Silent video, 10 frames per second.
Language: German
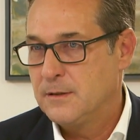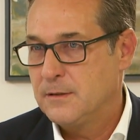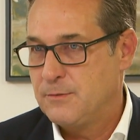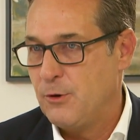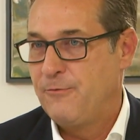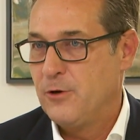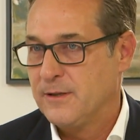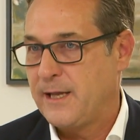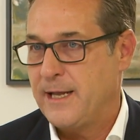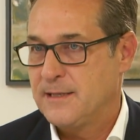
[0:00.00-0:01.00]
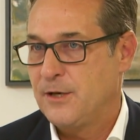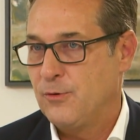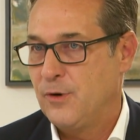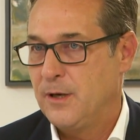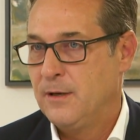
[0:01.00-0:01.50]
12 Uhr und 13
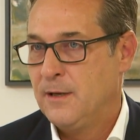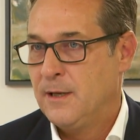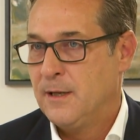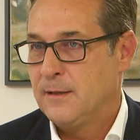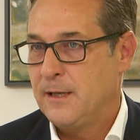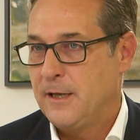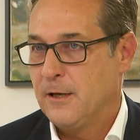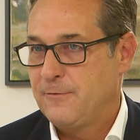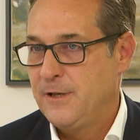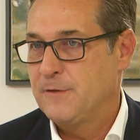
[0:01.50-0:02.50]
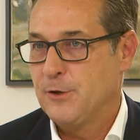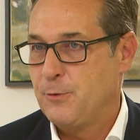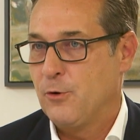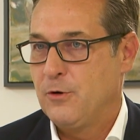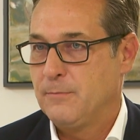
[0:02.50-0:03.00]
Uhr. Denn er hat fix
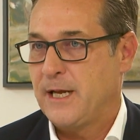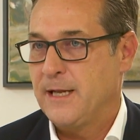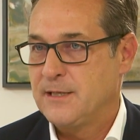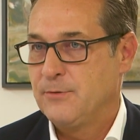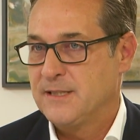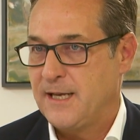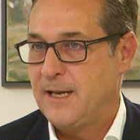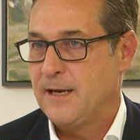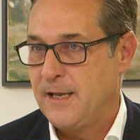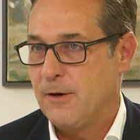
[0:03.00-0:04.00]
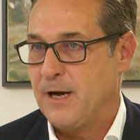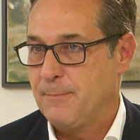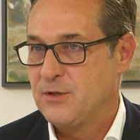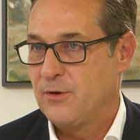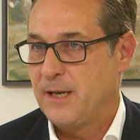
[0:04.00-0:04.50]
versprochen, um 13 Uhr seine Erklärung
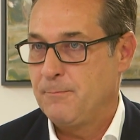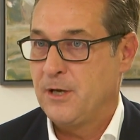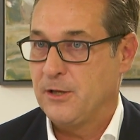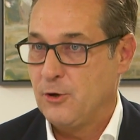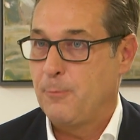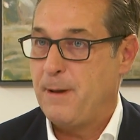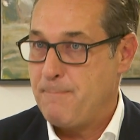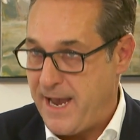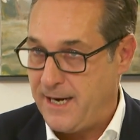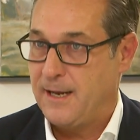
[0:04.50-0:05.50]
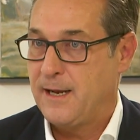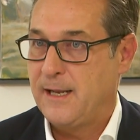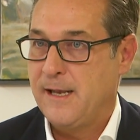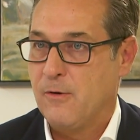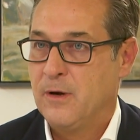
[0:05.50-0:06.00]
abzugeben. Er hat noch bei meiner
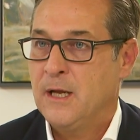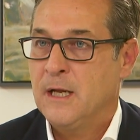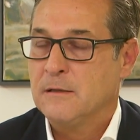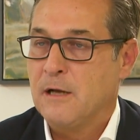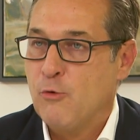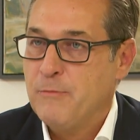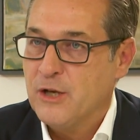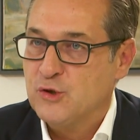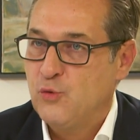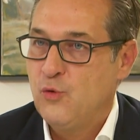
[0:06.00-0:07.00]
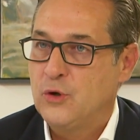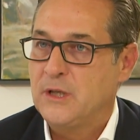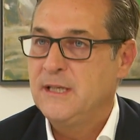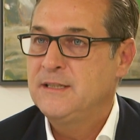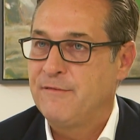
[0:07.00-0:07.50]
Erklärung darum ersucht,
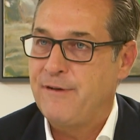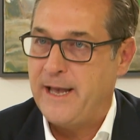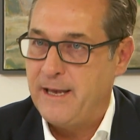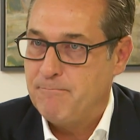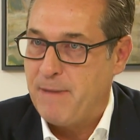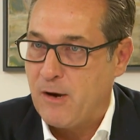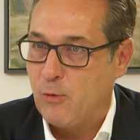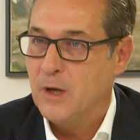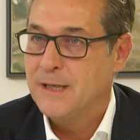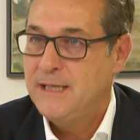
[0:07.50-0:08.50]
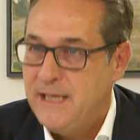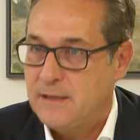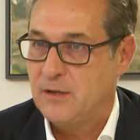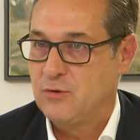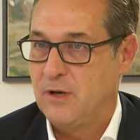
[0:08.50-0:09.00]
diese Vereinbarung
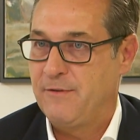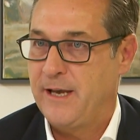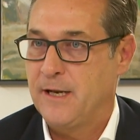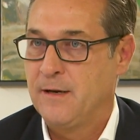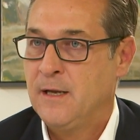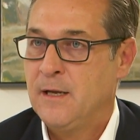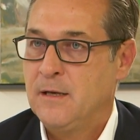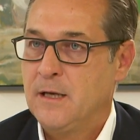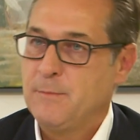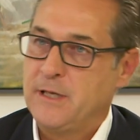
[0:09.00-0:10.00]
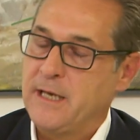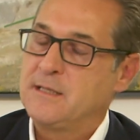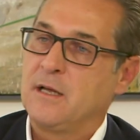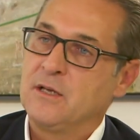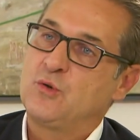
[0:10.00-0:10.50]
nicht zu erwähnen. Er hat mich
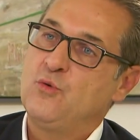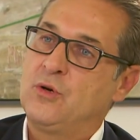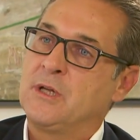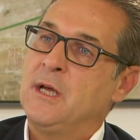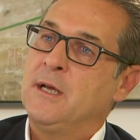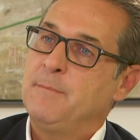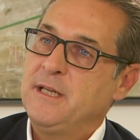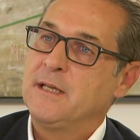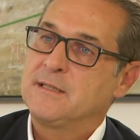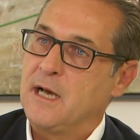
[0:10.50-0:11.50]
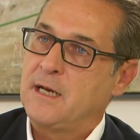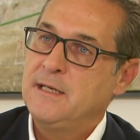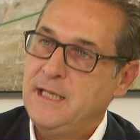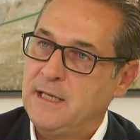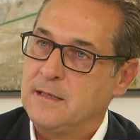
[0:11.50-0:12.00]
extra ersucht, bitte sagt
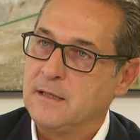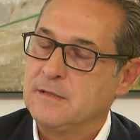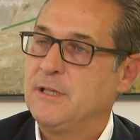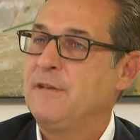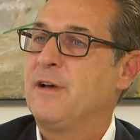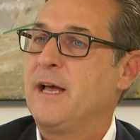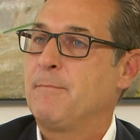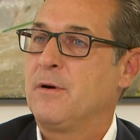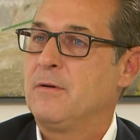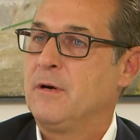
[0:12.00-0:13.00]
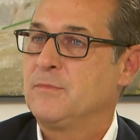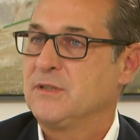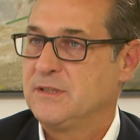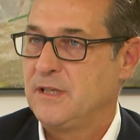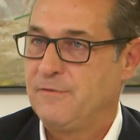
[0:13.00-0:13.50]
nicht, dass wir die Vereinbarung haben, dass
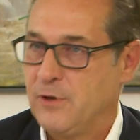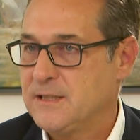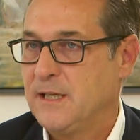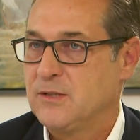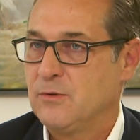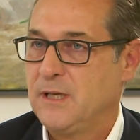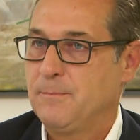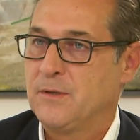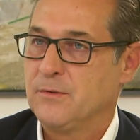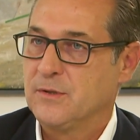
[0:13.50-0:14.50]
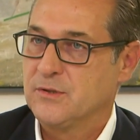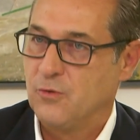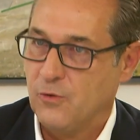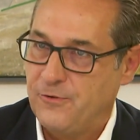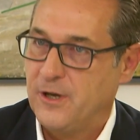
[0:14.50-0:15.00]
es eine Fortsetzung gibt und dass
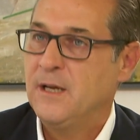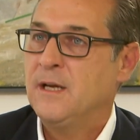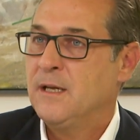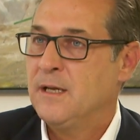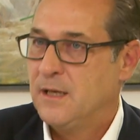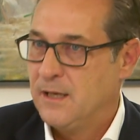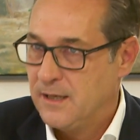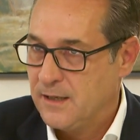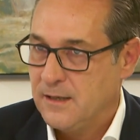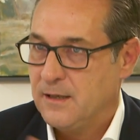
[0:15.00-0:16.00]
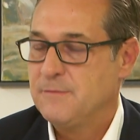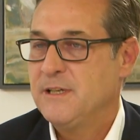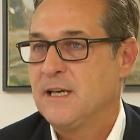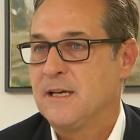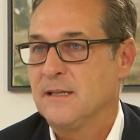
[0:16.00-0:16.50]
Hofer äh, als
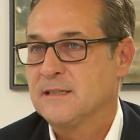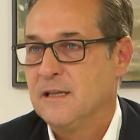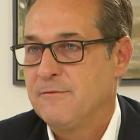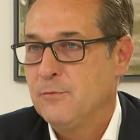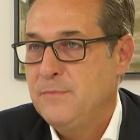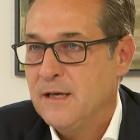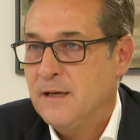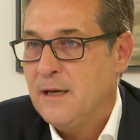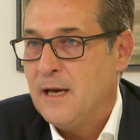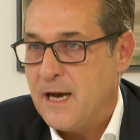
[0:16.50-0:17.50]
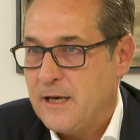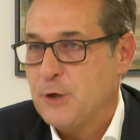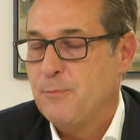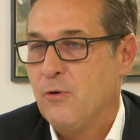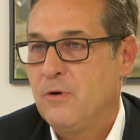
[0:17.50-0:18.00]
Vizekanzler von mir
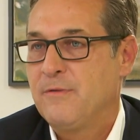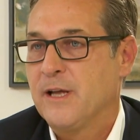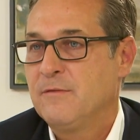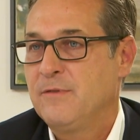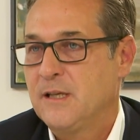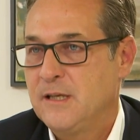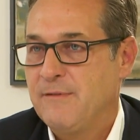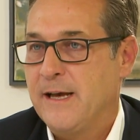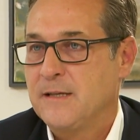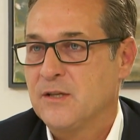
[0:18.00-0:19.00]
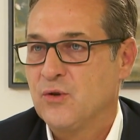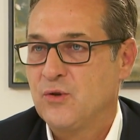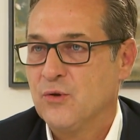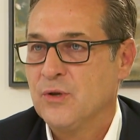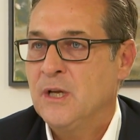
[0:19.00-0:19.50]
angesprochen werden wird, hier weiter zu
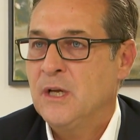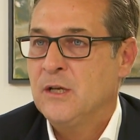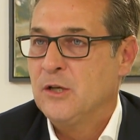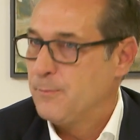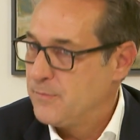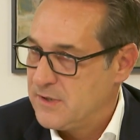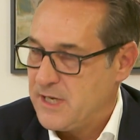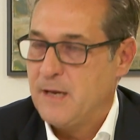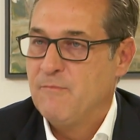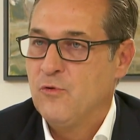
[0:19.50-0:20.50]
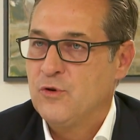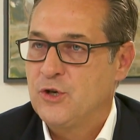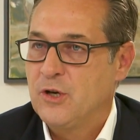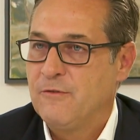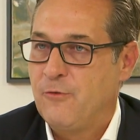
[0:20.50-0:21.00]
tun. Ich habe seinem
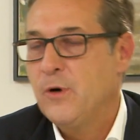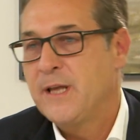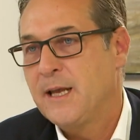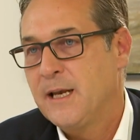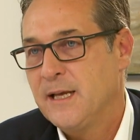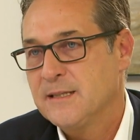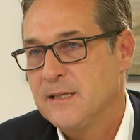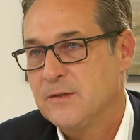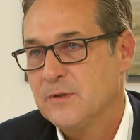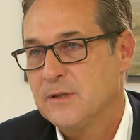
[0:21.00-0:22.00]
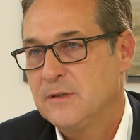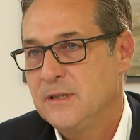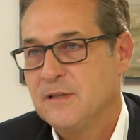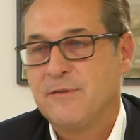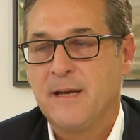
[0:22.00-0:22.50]
Wunsch Folge geleistet und
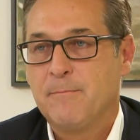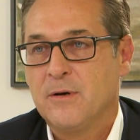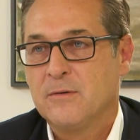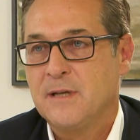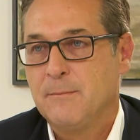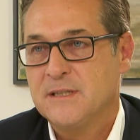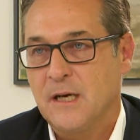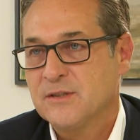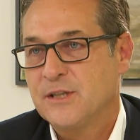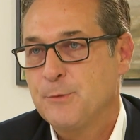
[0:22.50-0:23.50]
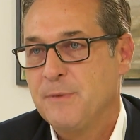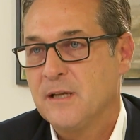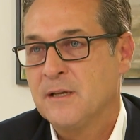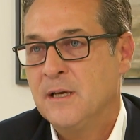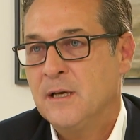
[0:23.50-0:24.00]
diese Vereinbarung damals
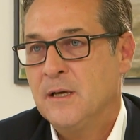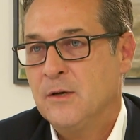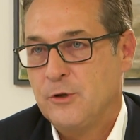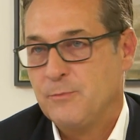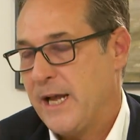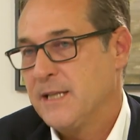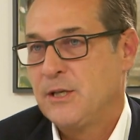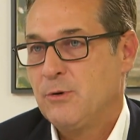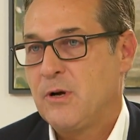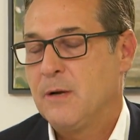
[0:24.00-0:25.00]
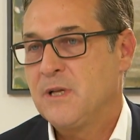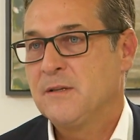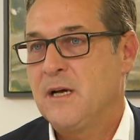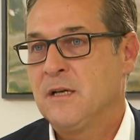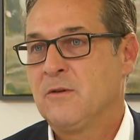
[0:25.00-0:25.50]
ausgespart. Und um 13 Uhr kam dann
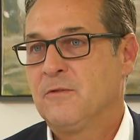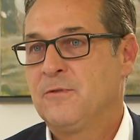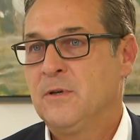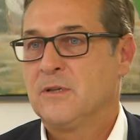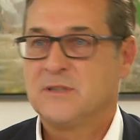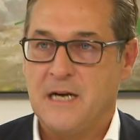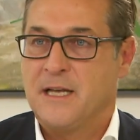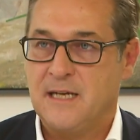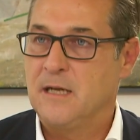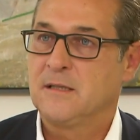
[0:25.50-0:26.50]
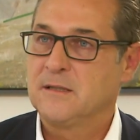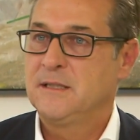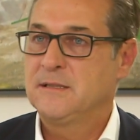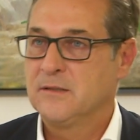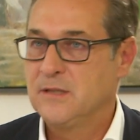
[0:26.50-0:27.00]
der Anruf, dass alles anders
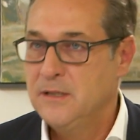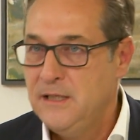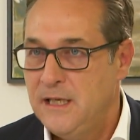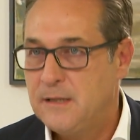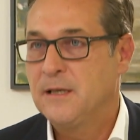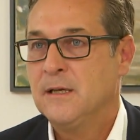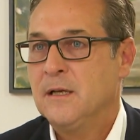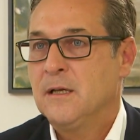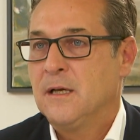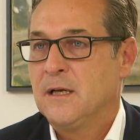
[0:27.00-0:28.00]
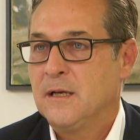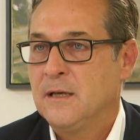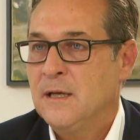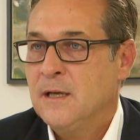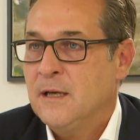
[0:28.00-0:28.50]
ist, dass er nicht äh,
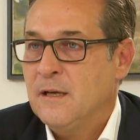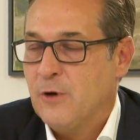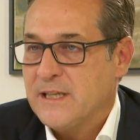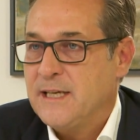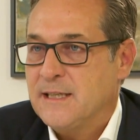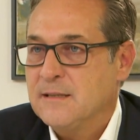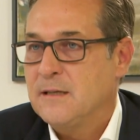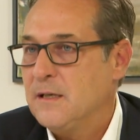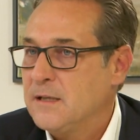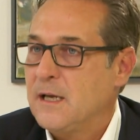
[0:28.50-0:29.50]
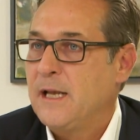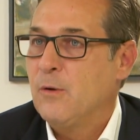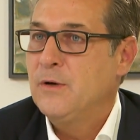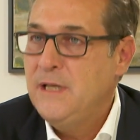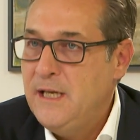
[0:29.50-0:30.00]
fortsetzen kann, die
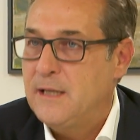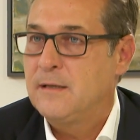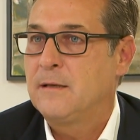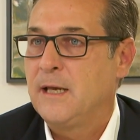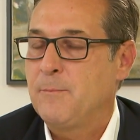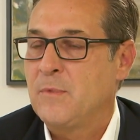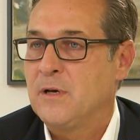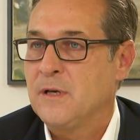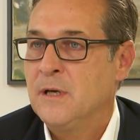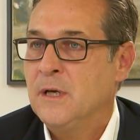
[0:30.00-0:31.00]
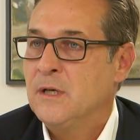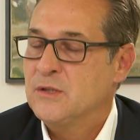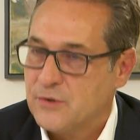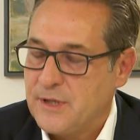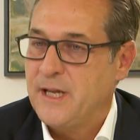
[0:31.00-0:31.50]
Erklärung nicht geben kann,
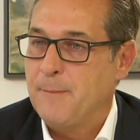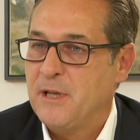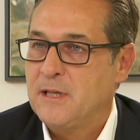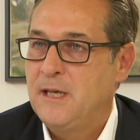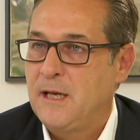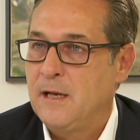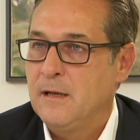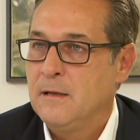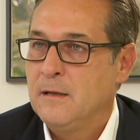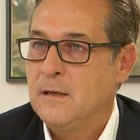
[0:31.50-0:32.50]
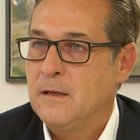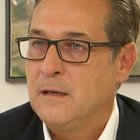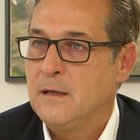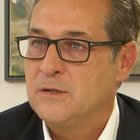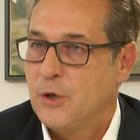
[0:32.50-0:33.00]
sondern Herbert Kickel
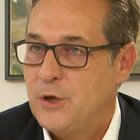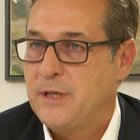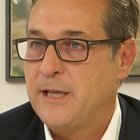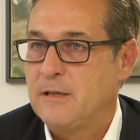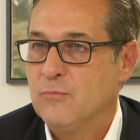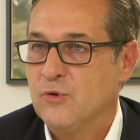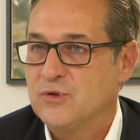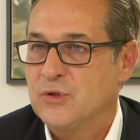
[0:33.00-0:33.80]
äh, zurücktreten muss.